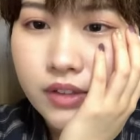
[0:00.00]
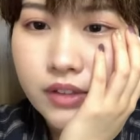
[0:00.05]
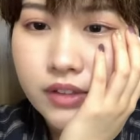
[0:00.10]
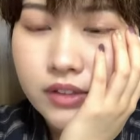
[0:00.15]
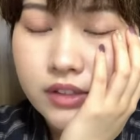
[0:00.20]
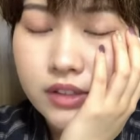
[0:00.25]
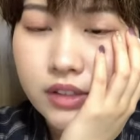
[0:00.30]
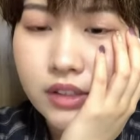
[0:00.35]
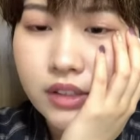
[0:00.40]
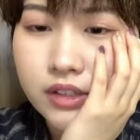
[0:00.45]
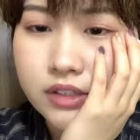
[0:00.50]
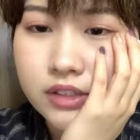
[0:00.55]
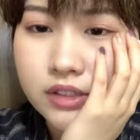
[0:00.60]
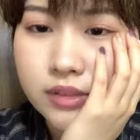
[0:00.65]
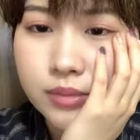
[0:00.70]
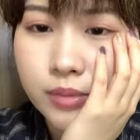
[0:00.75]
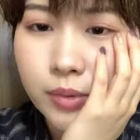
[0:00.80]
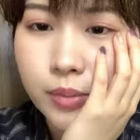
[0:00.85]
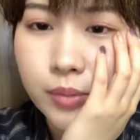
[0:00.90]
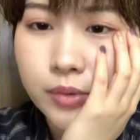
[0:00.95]
さやたち
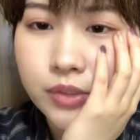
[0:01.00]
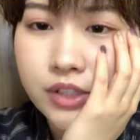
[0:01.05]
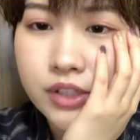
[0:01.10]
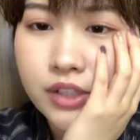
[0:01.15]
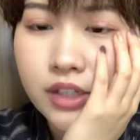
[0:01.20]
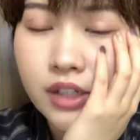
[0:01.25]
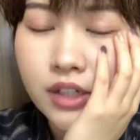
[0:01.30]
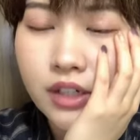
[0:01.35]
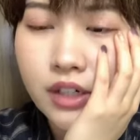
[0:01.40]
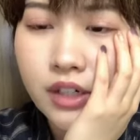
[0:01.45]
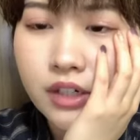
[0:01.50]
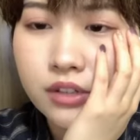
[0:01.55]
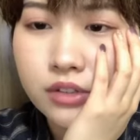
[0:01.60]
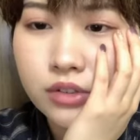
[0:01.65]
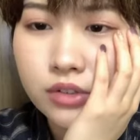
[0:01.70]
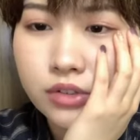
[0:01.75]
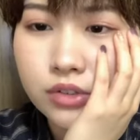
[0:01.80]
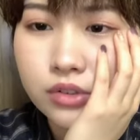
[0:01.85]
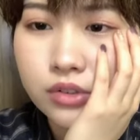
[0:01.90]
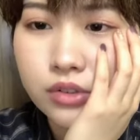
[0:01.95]
もモニターがある
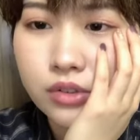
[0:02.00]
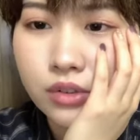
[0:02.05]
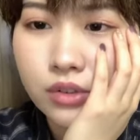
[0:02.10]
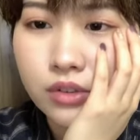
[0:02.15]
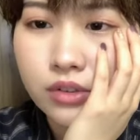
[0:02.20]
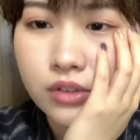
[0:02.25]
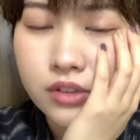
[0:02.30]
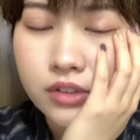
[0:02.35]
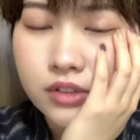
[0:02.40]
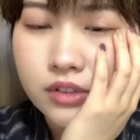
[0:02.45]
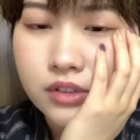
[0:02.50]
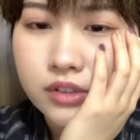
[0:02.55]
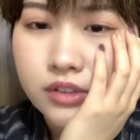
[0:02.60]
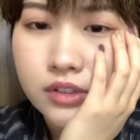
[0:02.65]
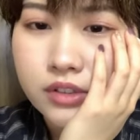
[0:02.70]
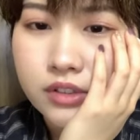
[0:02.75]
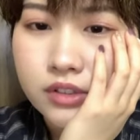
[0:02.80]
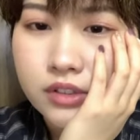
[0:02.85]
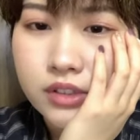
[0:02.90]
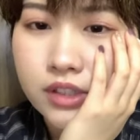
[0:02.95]
とちょっと
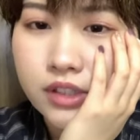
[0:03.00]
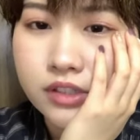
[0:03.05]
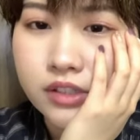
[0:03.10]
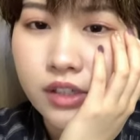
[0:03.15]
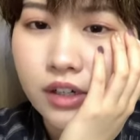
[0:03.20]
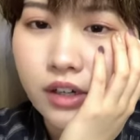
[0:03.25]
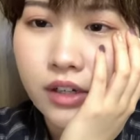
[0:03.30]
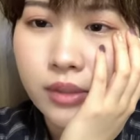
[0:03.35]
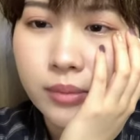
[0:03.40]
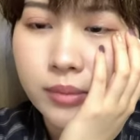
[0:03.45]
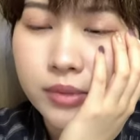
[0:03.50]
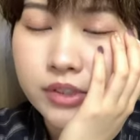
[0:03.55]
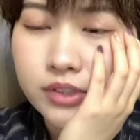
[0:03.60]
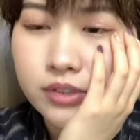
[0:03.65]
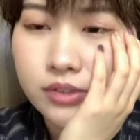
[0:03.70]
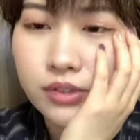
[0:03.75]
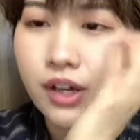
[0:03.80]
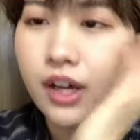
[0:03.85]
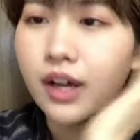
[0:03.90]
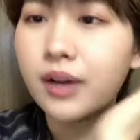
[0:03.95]
テンション上がります。
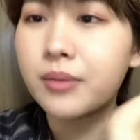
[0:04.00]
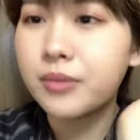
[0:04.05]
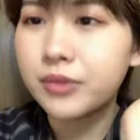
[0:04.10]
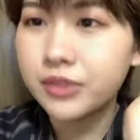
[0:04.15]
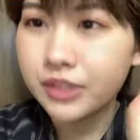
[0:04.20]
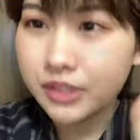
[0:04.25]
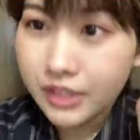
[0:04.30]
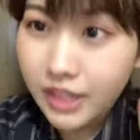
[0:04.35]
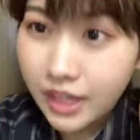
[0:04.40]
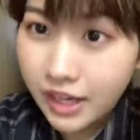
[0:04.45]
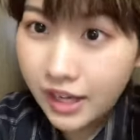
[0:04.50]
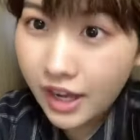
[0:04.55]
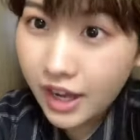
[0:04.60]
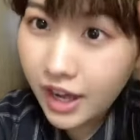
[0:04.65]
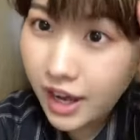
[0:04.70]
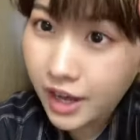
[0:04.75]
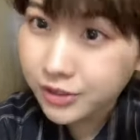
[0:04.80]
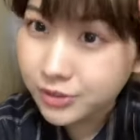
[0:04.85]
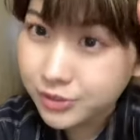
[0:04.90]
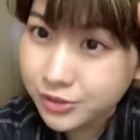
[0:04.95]
うわ、モニターが
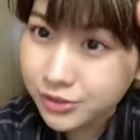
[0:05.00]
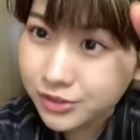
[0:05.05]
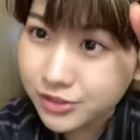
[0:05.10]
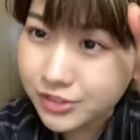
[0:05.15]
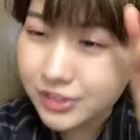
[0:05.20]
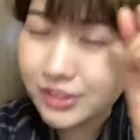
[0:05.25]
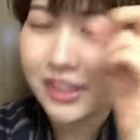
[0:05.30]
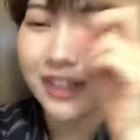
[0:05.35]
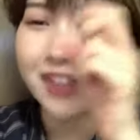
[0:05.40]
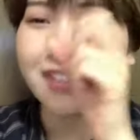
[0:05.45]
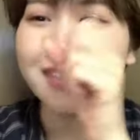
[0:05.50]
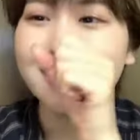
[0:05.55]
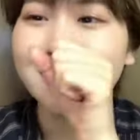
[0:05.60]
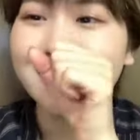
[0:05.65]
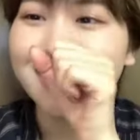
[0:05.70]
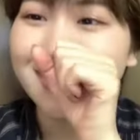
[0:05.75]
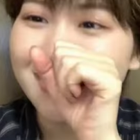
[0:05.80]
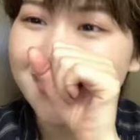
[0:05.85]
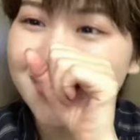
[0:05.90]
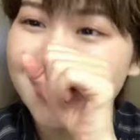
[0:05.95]
あるって。
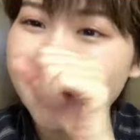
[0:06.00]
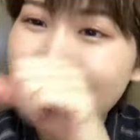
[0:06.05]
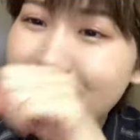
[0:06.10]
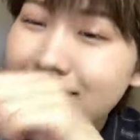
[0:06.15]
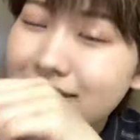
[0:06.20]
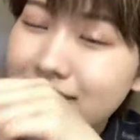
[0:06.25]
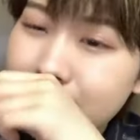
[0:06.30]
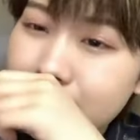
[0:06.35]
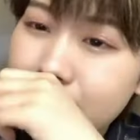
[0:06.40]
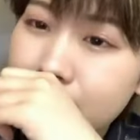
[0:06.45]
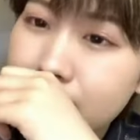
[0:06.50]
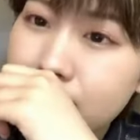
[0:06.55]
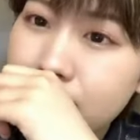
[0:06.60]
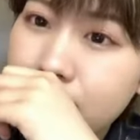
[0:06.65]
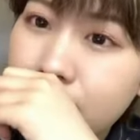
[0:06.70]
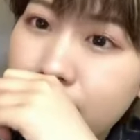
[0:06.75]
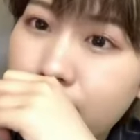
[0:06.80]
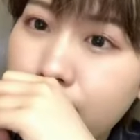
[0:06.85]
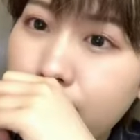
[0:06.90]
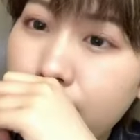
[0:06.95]

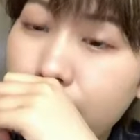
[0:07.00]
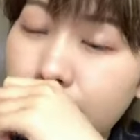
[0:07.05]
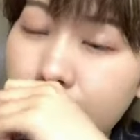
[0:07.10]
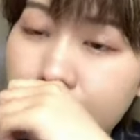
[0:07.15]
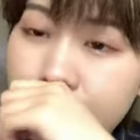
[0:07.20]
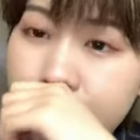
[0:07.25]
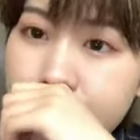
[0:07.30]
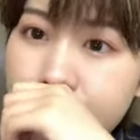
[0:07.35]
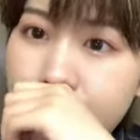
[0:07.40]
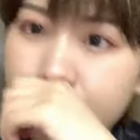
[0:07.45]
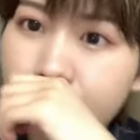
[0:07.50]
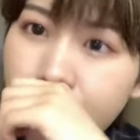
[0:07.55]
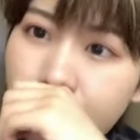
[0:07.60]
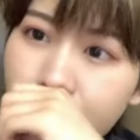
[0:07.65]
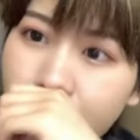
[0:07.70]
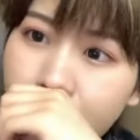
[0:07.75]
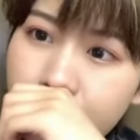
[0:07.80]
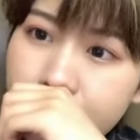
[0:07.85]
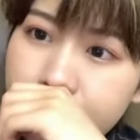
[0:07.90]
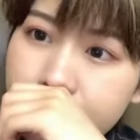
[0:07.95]
結構豪華ですよね、
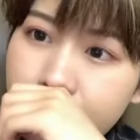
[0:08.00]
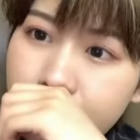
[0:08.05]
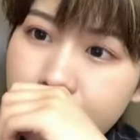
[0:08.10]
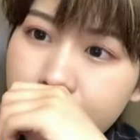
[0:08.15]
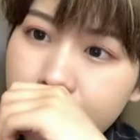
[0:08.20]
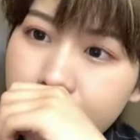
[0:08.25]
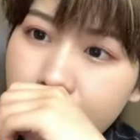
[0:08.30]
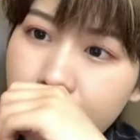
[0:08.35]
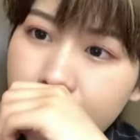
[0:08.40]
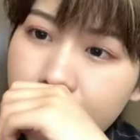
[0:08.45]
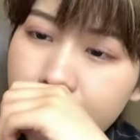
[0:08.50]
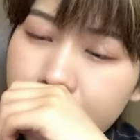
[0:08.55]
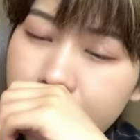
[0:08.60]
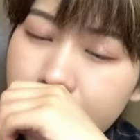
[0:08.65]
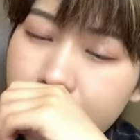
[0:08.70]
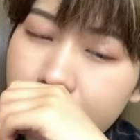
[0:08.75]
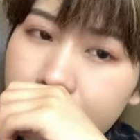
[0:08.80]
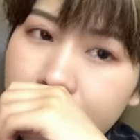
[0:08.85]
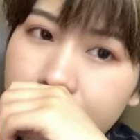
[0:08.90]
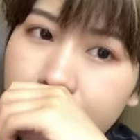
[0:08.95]
今回セットが。
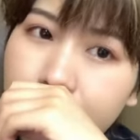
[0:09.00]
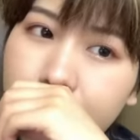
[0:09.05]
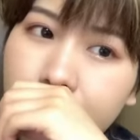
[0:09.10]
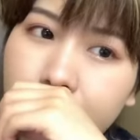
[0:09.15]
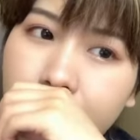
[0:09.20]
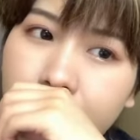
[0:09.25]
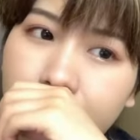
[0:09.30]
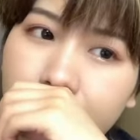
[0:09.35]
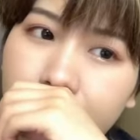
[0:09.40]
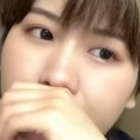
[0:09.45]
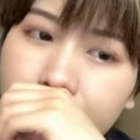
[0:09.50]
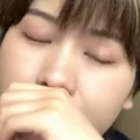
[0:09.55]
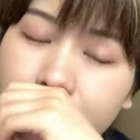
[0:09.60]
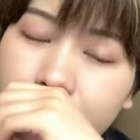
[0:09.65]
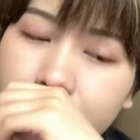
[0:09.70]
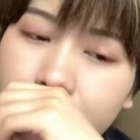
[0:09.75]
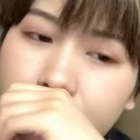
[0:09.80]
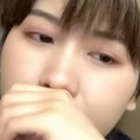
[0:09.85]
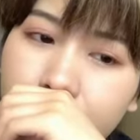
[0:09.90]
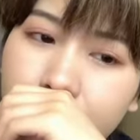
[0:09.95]
でもなんかエイト
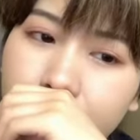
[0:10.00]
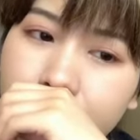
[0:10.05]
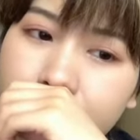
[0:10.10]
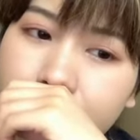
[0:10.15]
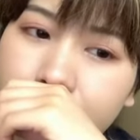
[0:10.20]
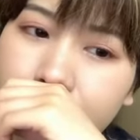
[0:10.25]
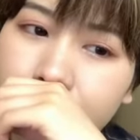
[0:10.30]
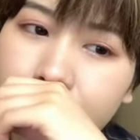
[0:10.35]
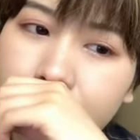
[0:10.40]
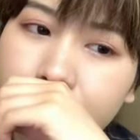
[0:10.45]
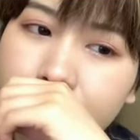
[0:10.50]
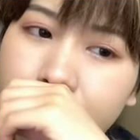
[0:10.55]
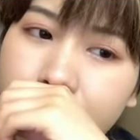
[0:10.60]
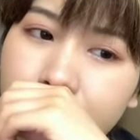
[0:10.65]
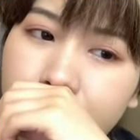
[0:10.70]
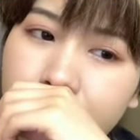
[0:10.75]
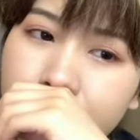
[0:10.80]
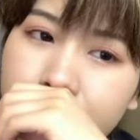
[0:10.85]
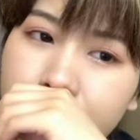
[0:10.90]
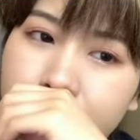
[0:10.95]
のあの
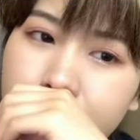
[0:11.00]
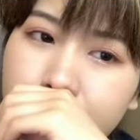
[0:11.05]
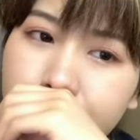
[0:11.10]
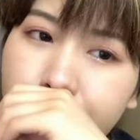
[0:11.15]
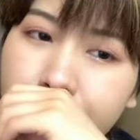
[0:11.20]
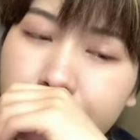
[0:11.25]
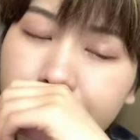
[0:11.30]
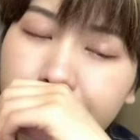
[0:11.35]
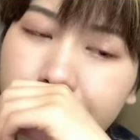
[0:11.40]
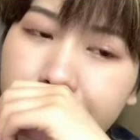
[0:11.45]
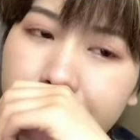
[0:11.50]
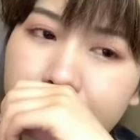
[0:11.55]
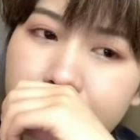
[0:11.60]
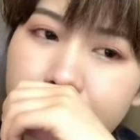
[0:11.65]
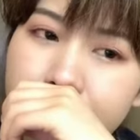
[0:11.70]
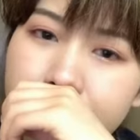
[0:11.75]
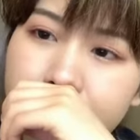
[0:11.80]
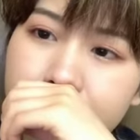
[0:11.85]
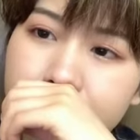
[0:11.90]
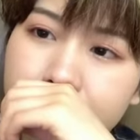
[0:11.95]
車の
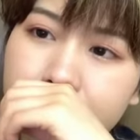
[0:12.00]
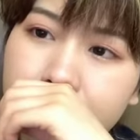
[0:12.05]
パネル